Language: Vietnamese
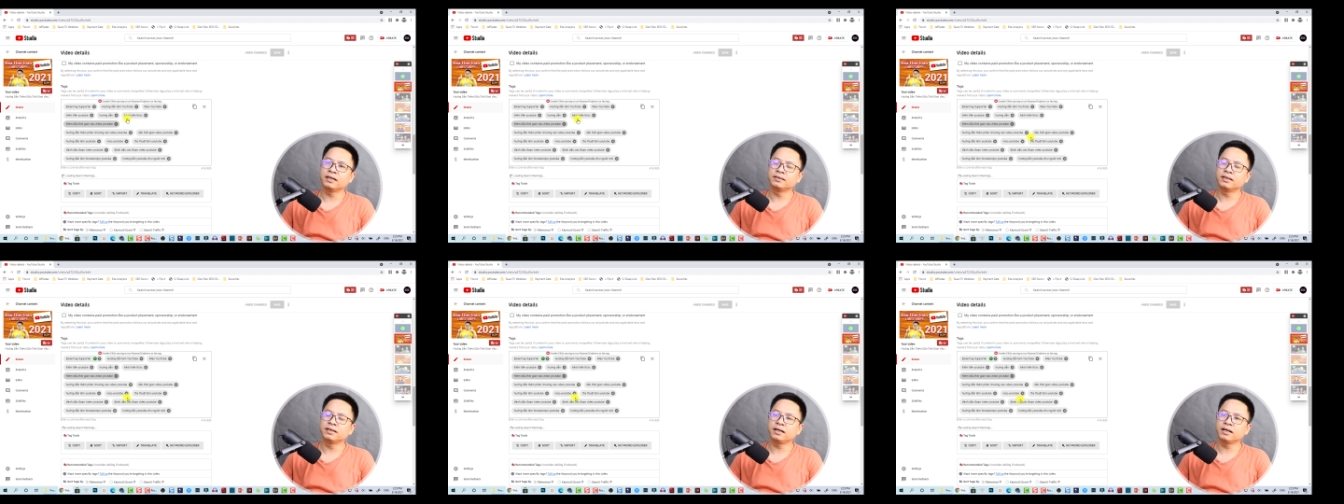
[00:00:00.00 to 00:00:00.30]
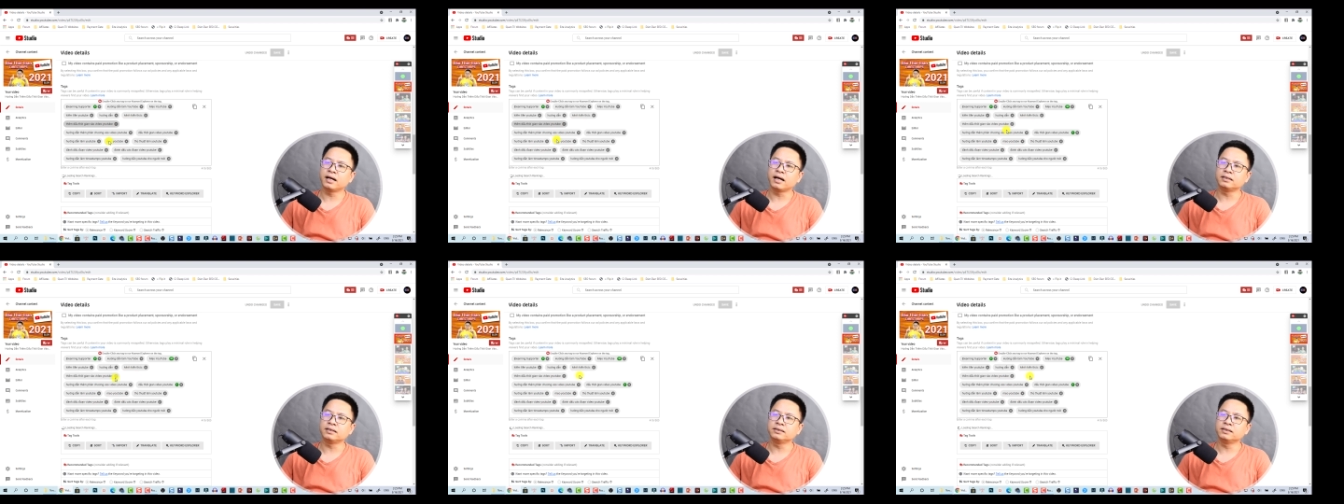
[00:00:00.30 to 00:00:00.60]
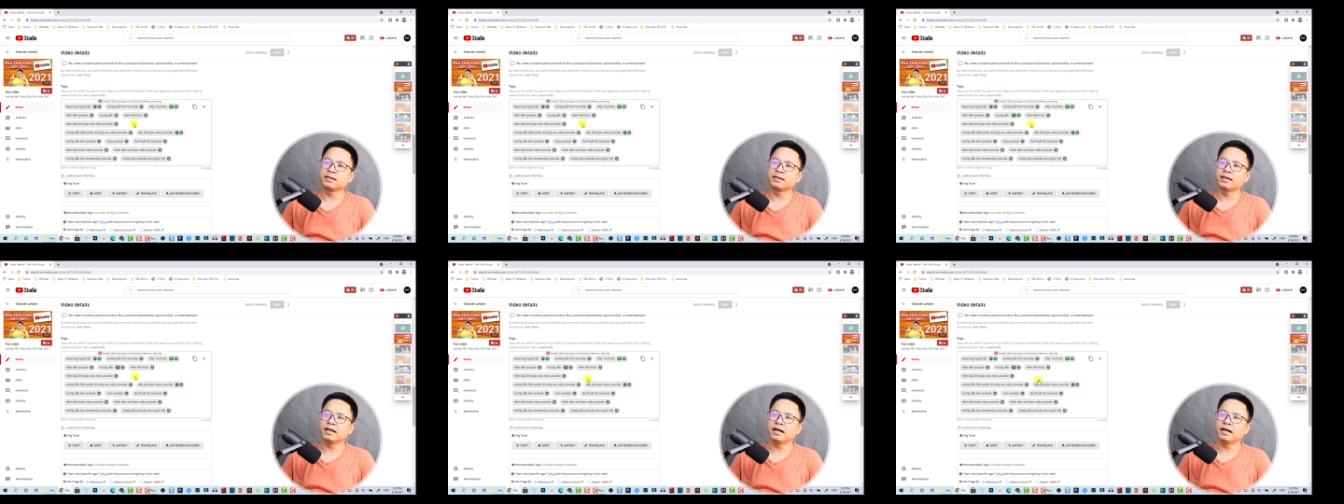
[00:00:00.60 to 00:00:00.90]
tất cả
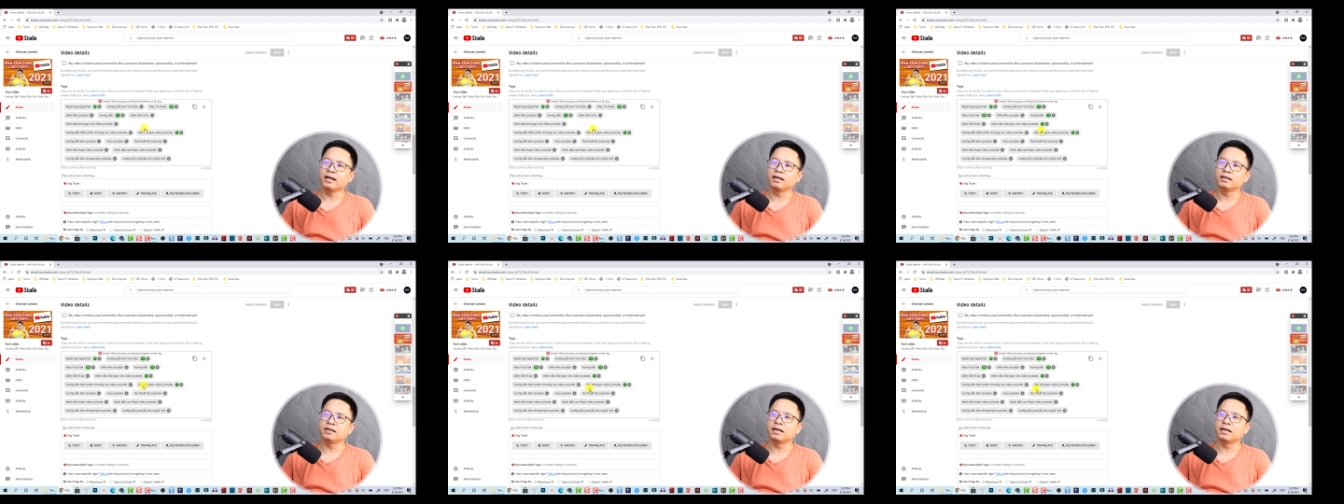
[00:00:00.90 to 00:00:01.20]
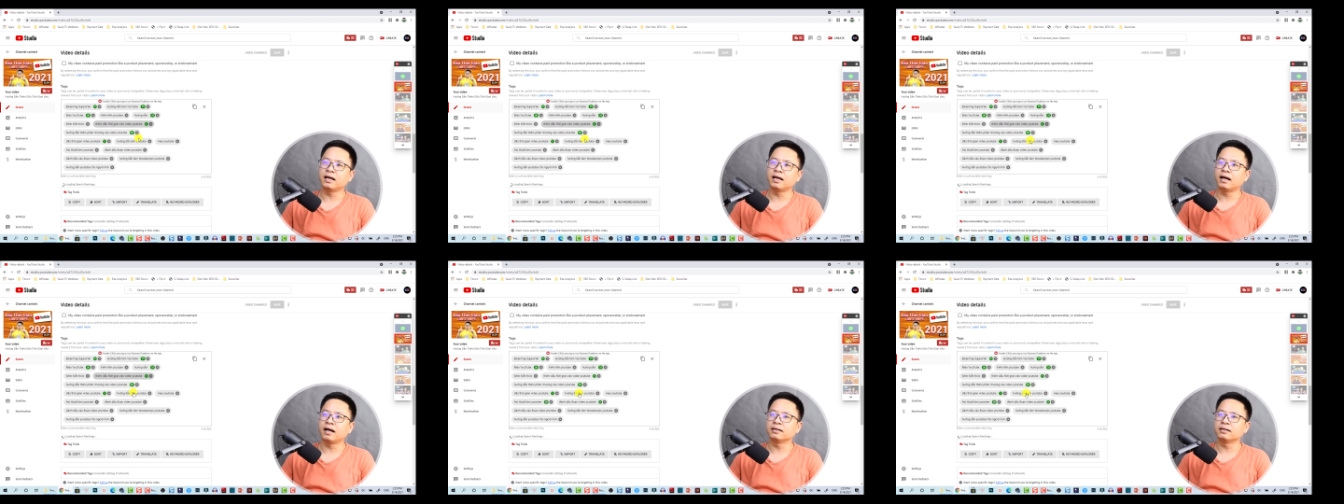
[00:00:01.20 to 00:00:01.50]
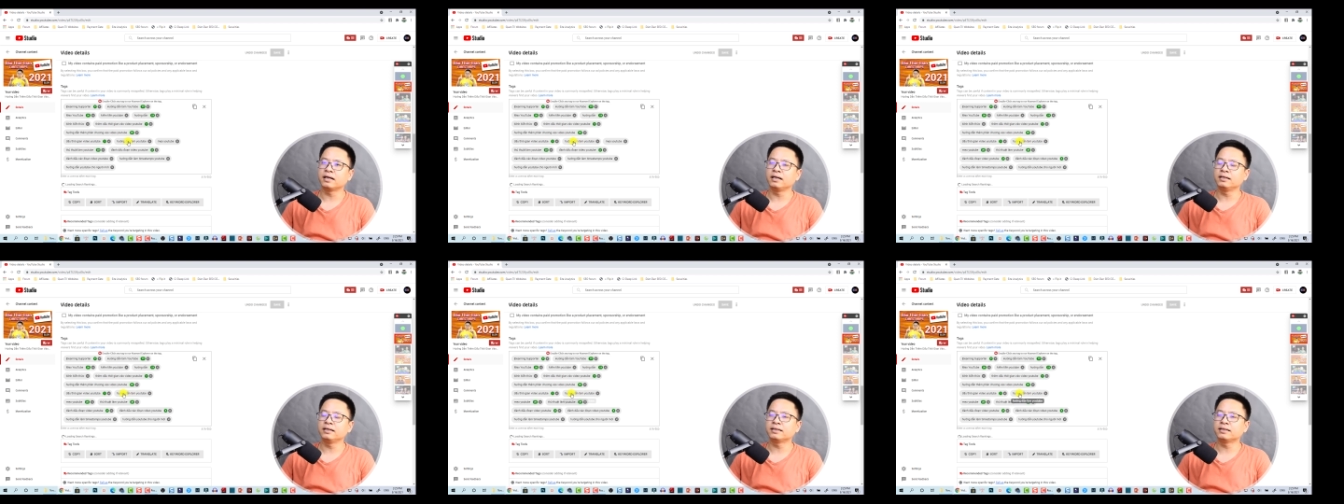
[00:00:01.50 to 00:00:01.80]
những cái này là
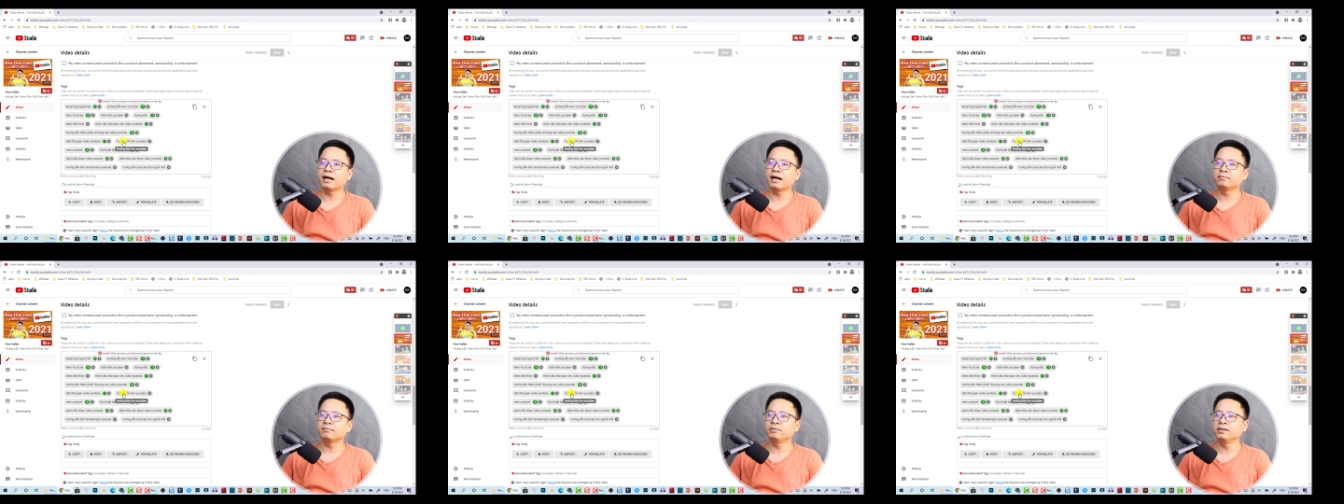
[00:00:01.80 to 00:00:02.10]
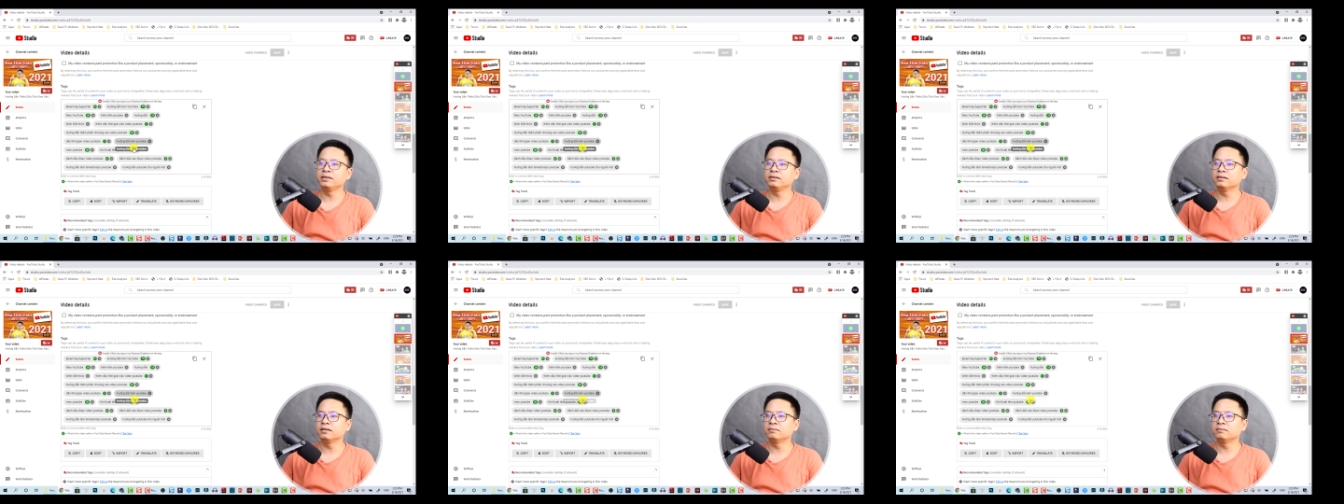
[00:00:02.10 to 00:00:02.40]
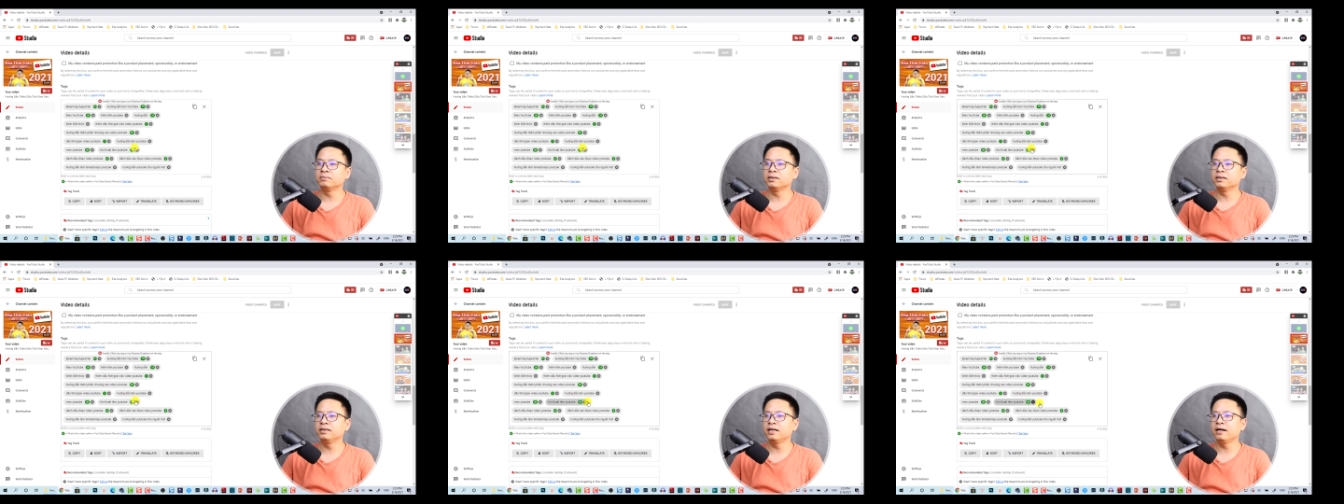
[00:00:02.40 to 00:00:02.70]
cái tag mình
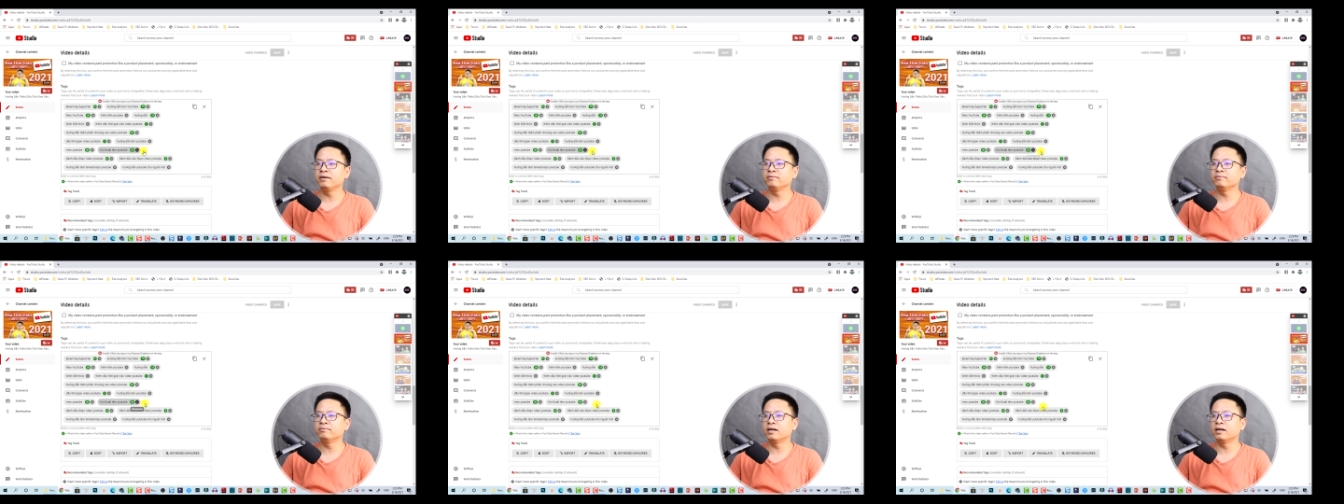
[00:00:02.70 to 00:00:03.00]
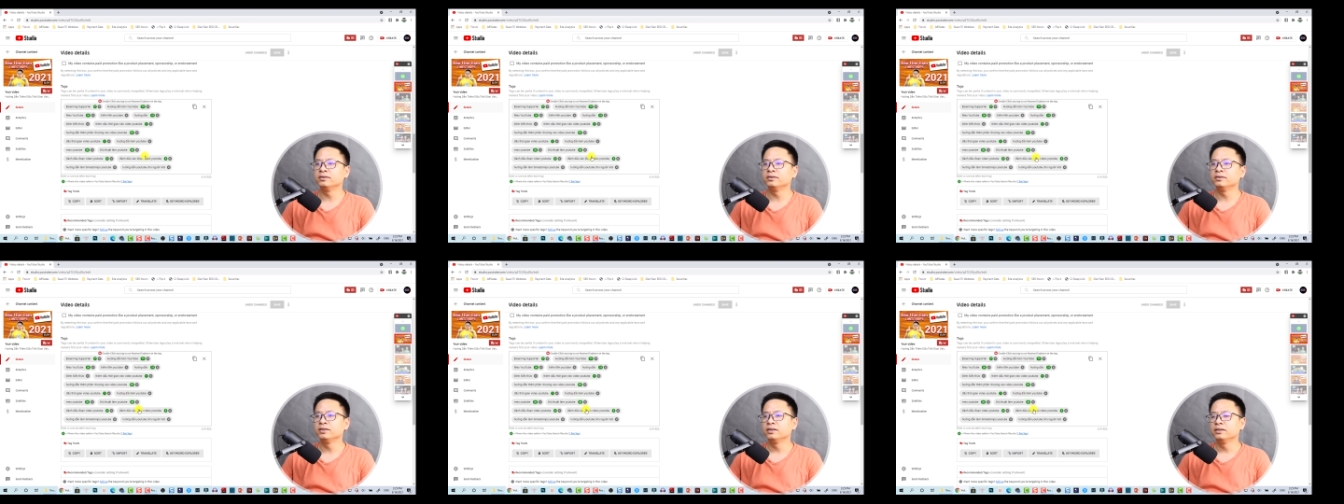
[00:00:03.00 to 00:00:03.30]
mới thêm mà.